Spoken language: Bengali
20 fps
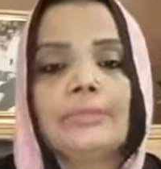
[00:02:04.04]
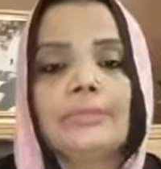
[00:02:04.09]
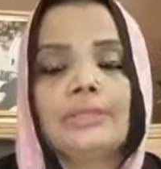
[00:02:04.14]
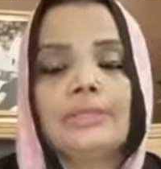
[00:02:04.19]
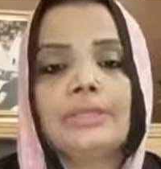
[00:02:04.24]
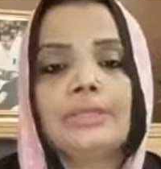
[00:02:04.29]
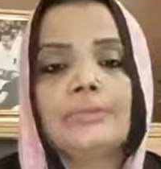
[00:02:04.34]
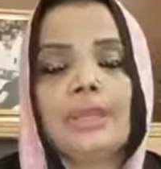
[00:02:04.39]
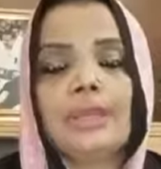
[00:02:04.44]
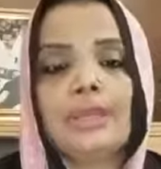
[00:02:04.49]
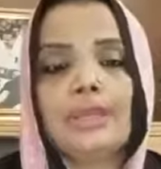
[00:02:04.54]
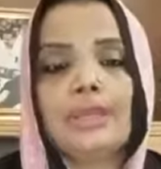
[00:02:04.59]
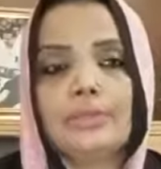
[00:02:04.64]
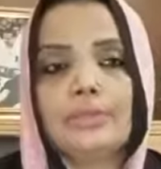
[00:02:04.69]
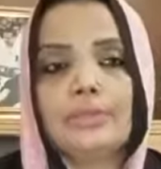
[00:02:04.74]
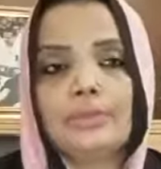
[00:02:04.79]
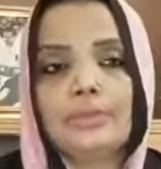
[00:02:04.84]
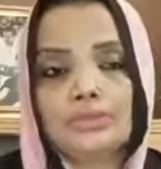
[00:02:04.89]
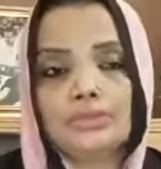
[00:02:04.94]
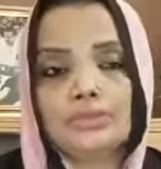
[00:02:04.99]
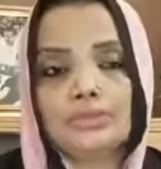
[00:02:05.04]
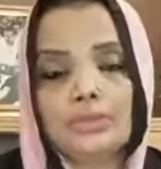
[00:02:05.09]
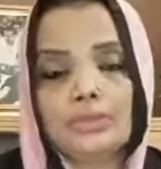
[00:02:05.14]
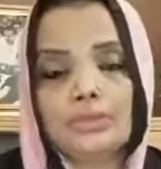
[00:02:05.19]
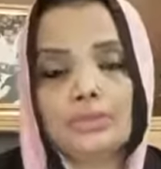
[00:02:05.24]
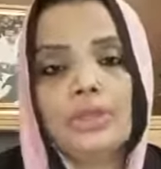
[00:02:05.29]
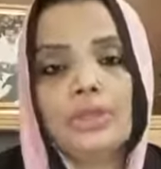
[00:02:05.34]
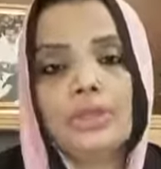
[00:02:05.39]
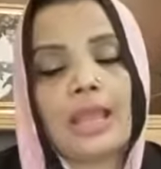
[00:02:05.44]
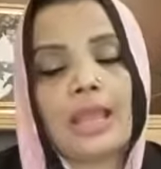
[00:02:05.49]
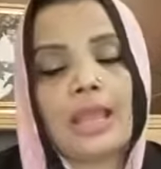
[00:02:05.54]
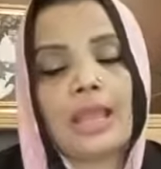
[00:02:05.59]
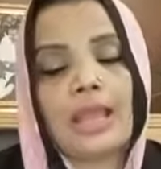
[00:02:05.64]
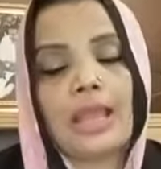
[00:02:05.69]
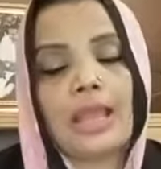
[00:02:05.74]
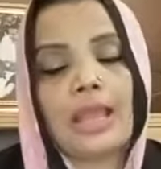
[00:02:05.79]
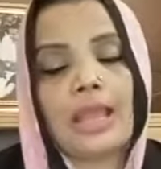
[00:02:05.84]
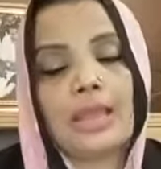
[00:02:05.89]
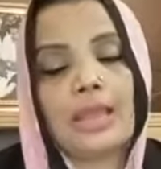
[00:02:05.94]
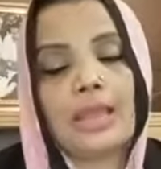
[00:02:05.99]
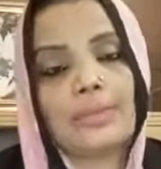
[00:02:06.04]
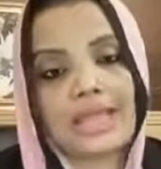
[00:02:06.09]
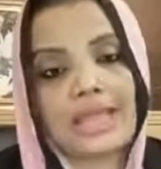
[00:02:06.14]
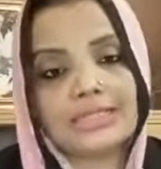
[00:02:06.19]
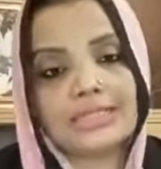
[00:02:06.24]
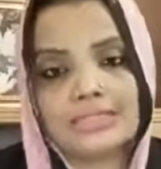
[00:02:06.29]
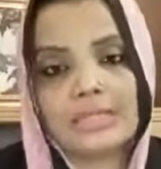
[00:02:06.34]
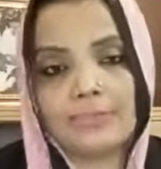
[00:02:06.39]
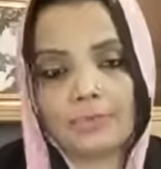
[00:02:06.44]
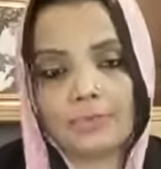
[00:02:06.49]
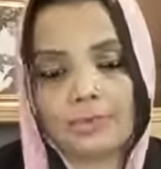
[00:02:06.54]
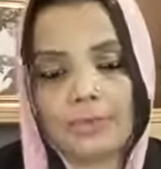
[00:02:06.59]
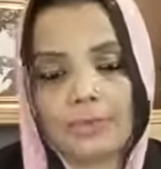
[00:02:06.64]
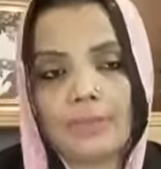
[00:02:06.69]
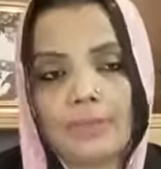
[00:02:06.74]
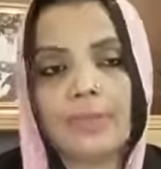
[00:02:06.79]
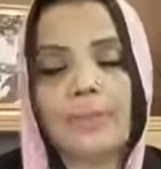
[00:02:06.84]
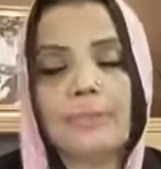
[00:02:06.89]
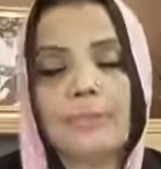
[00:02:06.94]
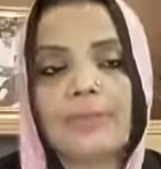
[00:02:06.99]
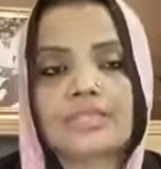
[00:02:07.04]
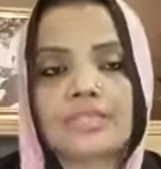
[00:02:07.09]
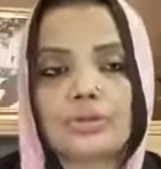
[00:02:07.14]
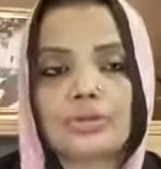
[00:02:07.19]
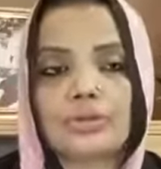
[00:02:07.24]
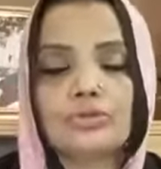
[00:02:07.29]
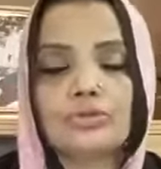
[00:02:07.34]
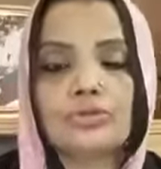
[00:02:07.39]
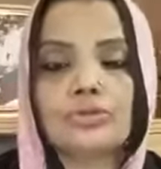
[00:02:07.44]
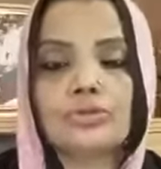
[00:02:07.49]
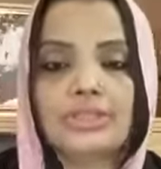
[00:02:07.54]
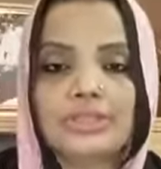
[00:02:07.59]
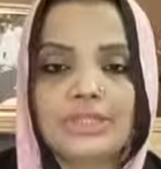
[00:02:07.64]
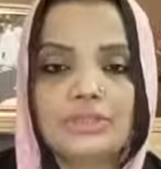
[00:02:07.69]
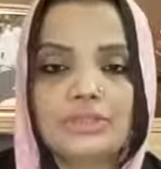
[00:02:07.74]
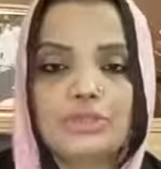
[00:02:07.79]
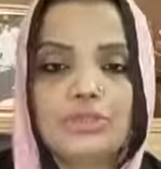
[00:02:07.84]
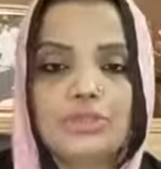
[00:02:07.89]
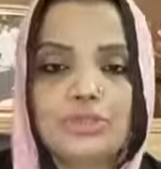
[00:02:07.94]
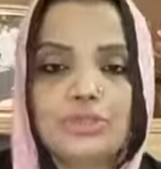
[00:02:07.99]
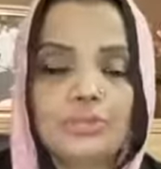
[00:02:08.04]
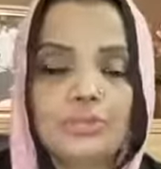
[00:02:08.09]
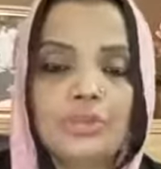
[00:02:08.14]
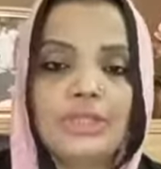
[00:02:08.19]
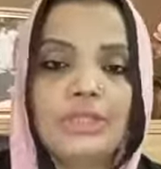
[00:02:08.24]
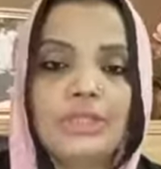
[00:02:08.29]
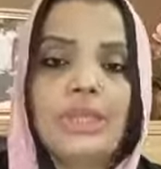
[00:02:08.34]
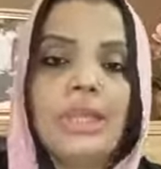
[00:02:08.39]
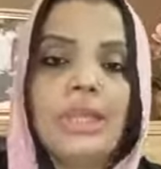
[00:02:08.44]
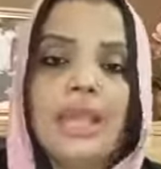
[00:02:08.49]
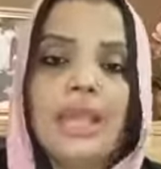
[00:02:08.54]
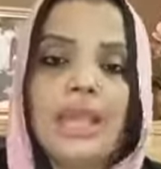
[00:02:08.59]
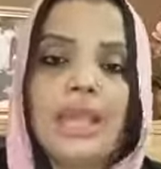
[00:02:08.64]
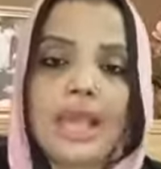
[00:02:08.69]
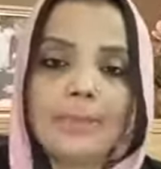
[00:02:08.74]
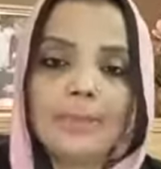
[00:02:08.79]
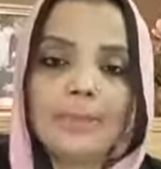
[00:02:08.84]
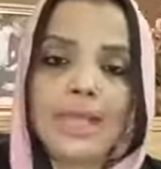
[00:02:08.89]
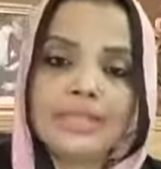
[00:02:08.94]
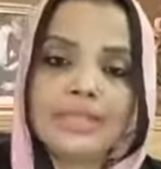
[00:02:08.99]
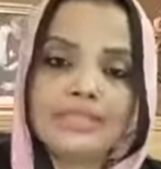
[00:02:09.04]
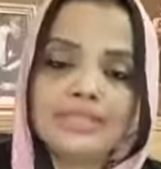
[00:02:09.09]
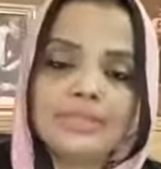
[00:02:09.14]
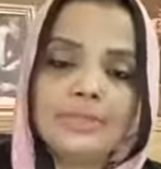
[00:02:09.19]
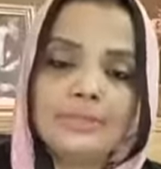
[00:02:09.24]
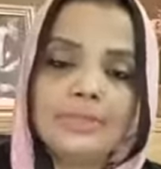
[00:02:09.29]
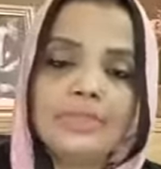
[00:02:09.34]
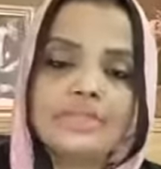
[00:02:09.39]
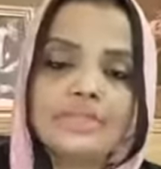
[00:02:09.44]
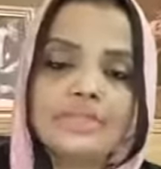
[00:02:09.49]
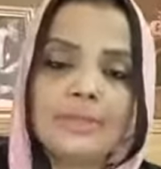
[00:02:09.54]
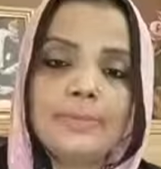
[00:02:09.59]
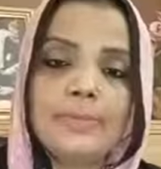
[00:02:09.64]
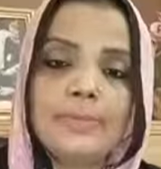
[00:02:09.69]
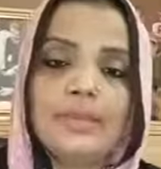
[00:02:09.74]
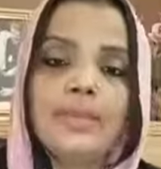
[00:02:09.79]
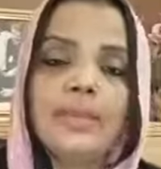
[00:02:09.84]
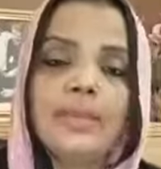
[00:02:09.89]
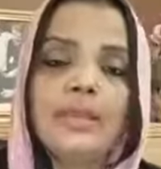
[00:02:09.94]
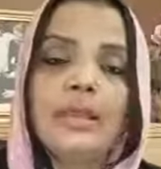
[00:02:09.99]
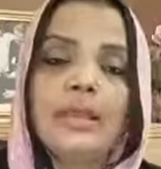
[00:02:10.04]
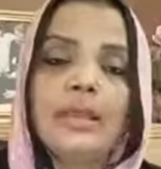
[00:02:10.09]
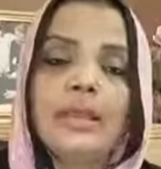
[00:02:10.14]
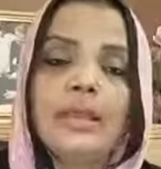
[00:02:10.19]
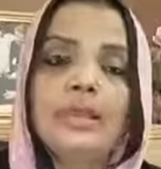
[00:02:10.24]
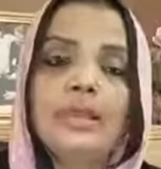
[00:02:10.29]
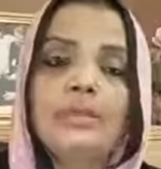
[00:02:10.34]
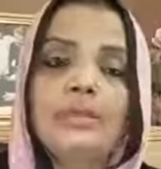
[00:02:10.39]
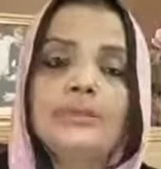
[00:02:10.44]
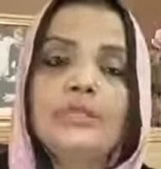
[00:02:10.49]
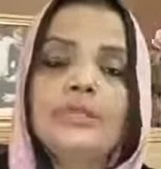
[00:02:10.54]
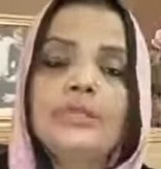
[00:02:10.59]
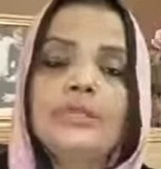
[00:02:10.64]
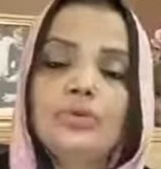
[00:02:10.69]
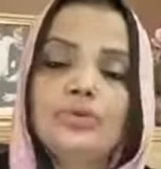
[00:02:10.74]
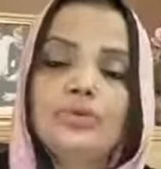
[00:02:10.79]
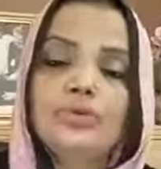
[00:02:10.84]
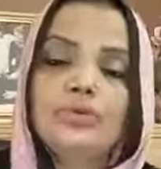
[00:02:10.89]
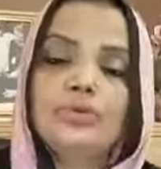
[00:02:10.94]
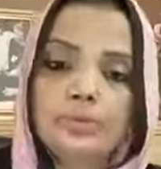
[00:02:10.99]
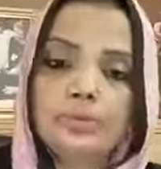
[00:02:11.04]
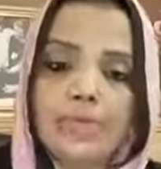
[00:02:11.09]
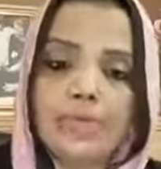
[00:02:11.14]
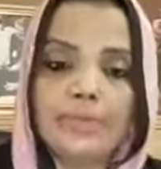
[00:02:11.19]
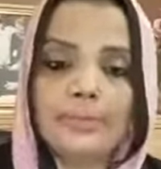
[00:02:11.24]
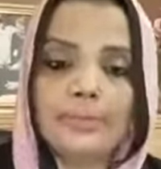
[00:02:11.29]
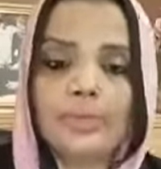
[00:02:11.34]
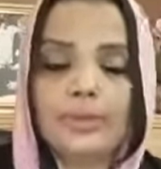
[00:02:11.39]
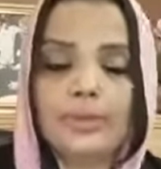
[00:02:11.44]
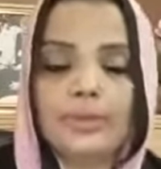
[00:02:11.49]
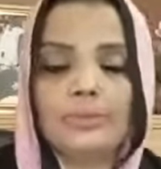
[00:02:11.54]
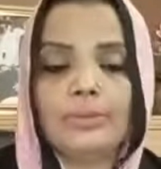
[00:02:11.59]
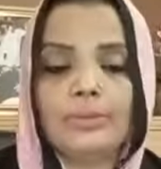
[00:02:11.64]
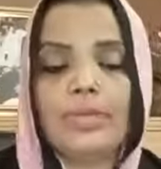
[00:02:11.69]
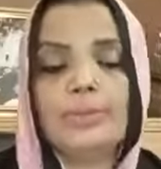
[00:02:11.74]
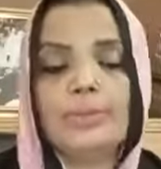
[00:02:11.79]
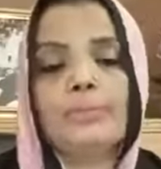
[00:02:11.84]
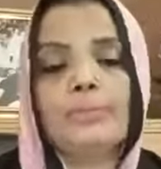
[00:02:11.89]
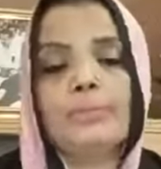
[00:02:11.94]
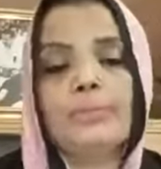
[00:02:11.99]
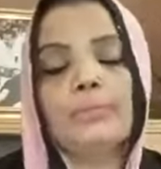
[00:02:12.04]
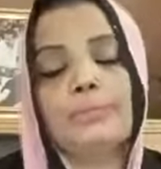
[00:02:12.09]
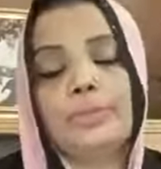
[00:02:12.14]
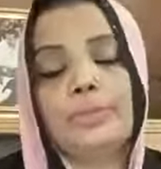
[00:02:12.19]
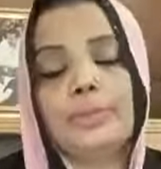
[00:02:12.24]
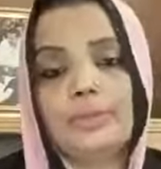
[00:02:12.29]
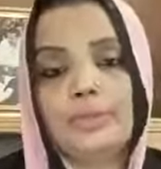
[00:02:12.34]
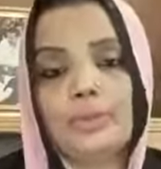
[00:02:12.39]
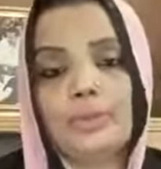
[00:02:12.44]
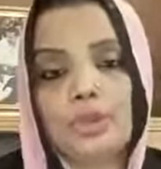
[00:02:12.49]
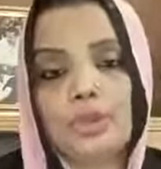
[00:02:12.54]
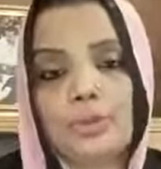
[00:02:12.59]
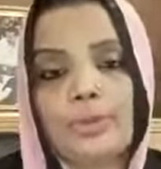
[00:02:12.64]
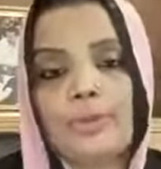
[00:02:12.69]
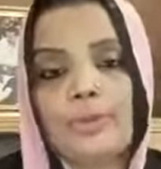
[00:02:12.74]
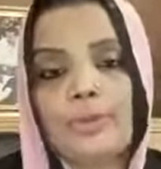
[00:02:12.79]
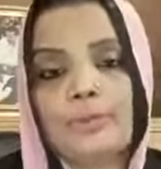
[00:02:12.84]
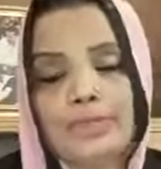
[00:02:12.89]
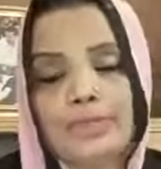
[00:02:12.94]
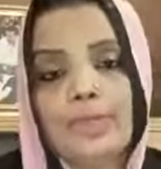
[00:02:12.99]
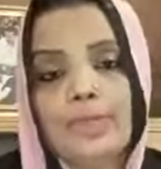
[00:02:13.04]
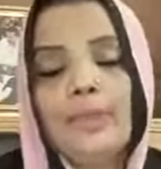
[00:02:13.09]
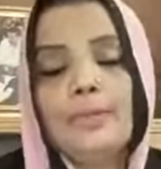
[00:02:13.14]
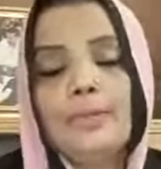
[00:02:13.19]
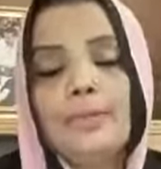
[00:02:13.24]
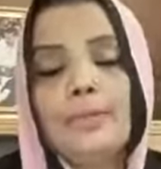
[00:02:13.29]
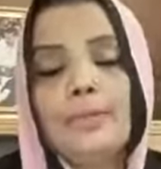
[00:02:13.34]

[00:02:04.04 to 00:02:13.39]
আমি বিগত আমি আইনজীবী হিসাবেও আমি আমার পেশাগত দিক দিয়ে যদি বলি আমি আইনজীবী হিসাবে দীর্ঘদিন ধরে আমি বিভিন্নভাবে